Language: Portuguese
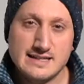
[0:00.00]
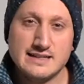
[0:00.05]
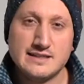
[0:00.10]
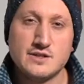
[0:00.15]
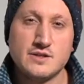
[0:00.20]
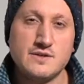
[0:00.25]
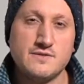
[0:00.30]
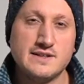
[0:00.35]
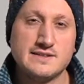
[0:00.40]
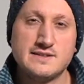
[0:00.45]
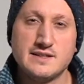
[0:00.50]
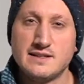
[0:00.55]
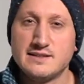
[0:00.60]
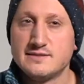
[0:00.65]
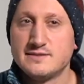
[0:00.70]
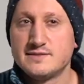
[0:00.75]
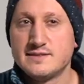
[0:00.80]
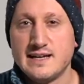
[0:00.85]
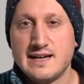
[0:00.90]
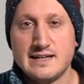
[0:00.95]
Então ele vai ser
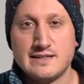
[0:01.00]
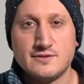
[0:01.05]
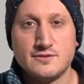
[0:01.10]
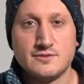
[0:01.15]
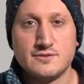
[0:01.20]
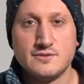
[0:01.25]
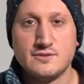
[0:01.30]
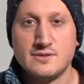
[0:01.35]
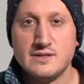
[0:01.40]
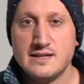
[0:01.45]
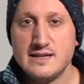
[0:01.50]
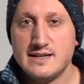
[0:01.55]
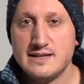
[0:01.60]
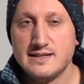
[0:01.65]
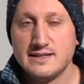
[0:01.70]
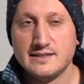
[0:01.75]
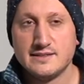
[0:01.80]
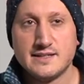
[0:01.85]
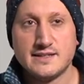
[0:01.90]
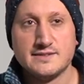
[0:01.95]
lançado
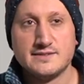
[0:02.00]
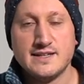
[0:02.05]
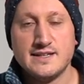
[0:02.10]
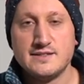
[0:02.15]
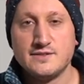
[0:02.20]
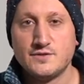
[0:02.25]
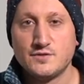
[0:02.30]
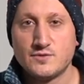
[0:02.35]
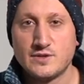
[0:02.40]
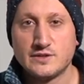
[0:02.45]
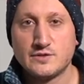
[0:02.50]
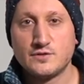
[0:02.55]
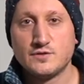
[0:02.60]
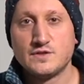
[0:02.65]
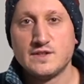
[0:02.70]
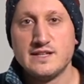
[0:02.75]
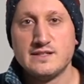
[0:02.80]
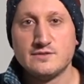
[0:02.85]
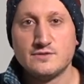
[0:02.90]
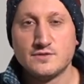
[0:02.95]
em 300,
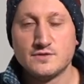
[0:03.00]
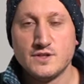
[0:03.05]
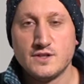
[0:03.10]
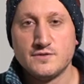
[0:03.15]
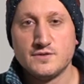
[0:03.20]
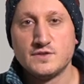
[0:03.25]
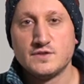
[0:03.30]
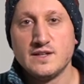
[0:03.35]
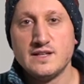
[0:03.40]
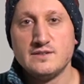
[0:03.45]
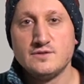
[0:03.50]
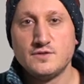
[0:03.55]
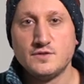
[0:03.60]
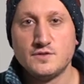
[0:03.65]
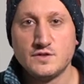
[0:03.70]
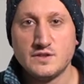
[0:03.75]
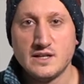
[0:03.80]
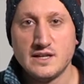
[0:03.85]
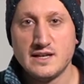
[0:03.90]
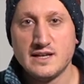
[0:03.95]
400, 900
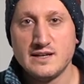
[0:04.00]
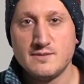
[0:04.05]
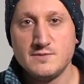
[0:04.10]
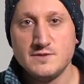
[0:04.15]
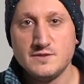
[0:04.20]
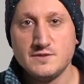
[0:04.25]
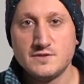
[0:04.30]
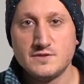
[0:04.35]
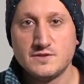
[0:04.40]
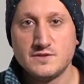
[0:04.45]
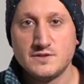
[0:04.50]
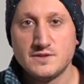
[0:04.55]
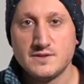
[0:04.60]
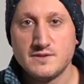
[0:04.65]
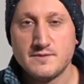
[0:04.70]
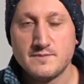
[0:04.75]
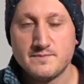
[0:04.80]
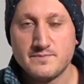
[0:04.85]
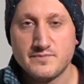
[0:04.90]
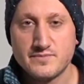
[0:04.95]
cinemas,
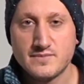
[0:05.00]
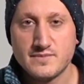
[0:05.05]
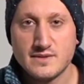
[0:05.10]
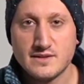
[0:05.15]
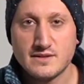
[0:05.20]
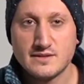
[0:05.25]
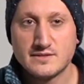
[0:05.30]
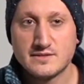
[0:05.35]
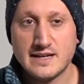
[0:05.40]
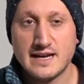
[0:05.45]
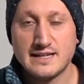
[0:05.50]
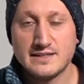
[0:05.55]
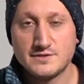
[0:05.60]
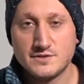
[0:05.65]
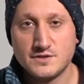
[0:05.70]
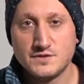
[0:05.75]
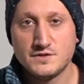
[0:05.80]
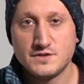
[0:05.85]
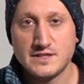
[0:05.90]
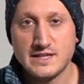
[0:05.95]
salas
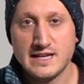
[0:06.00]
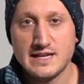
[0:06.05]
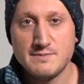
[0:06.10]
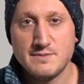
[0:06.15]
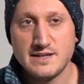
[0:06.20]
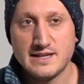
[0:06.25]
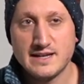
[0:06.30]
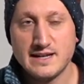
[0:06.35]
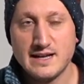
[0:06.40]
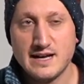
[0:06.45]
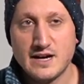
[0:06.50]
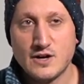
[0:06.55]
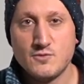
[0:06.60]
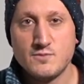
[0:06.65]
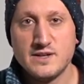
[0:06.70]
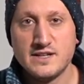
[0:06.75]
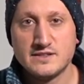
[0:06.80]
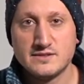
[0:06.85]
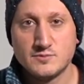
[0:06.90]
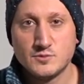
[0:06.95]
de cinema, né, ao
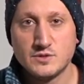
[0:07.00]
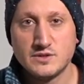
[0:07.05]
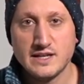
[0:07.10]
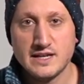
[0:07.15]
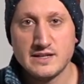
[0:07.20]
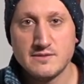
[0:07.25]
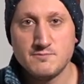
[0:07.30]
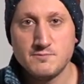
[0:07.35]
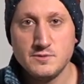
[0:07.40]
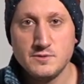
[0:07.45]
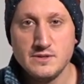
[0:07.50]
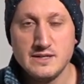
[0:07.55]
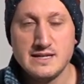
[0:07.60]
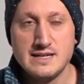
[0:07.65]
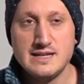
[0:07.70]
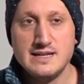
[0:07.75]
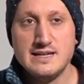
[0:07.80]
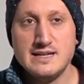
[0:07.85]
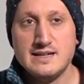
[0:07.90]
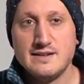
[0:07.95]
mesmo tempo,
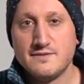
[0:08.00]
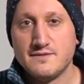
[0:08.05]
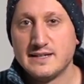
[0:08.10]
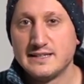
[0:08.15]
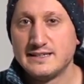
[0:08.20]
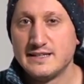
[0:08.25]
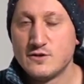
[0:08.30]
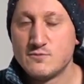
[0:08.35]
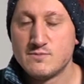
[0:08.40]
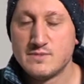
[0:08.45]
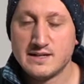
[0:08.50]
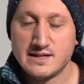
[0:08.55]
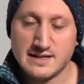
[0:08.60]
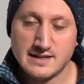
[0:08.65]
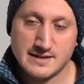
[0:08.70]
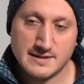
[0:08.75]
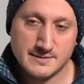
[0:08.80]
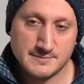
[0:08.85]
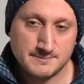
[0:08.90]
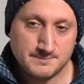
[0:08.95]
vai ter
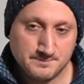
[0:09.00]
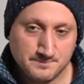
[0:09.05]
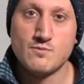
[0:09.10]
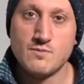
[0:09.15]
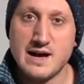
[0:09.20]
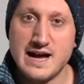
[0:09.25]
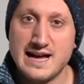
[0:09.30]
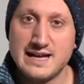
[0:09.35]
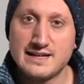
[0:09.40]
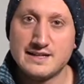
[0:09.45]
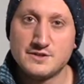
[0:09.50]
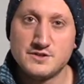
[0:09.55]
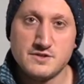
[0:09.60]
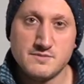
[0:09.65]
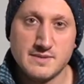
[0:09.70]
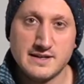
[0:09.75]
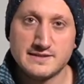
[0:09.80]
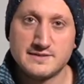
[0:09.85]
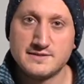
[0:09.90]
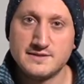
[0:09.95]
uma marketing
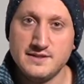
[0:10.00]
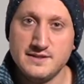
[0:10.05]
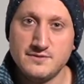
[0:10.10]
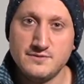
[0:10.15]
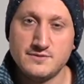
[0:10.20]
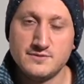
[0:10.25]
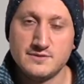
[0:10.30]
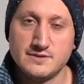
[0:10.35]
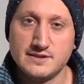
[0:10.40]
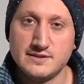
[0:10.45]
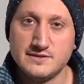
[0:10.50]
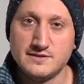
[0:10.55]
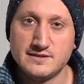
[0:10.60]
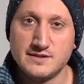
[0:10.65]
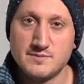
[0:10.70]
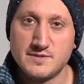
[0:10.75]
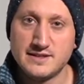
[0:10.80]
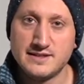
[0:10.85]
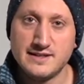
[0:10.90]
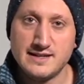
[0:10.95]
massivo em
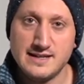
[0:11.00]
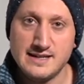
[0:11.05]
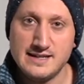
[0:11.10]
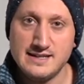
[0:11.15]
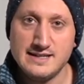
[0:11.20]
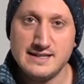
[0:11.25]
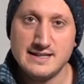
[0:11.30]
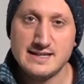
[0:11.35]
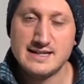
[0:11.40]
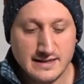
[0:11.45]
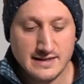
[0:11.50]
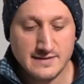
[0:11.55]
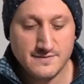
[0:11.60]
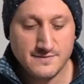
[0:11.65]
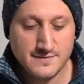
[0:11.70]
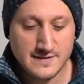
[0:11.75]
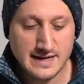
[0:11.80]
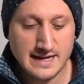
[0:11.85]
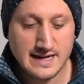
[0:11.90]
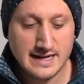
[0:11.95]
cima dele e
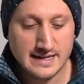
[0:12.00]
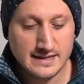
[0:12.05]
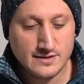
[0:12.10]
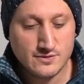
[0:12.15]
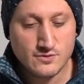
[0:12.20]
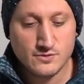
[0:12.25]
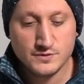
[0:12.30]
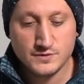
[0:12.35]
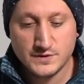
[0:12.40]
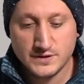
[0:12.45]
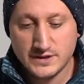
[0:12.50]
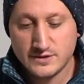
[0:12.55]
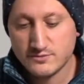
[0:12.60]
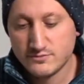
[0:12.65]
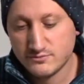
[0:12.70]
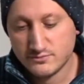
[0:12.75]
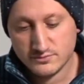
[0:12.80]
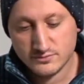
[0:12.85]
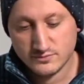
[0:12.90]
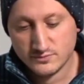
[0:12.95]
vai conseguir
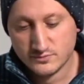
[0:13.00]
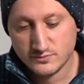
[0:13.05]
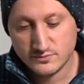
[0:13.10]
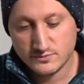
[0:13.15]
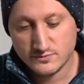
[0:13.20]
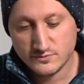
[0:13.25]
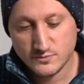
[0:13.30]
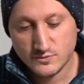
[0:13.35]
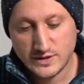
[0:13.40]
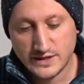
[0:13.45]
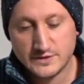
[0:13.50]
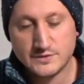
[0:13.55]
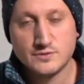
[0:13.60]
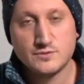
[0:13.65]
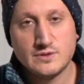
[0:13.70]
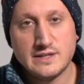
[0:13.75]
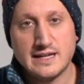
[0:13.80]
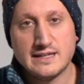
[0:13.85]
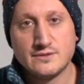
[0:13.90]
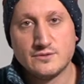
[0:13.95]
um, um
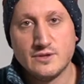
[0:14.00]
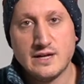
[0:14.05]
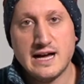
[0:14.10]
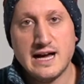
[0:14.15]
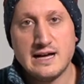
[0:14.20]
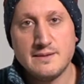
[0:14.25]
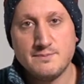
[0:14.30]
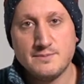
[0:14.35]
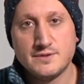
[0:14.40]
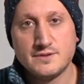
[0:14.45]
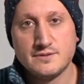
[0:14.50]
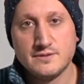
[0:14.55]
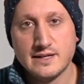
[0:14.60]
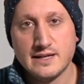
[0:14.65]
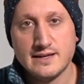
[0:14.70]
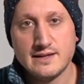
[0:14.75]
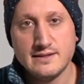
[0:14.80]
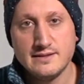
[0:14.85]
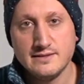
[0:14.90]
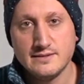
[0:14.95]
resultado rápido,
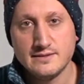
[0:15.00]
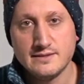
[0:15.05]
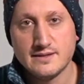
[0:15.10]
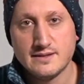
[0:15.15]
né,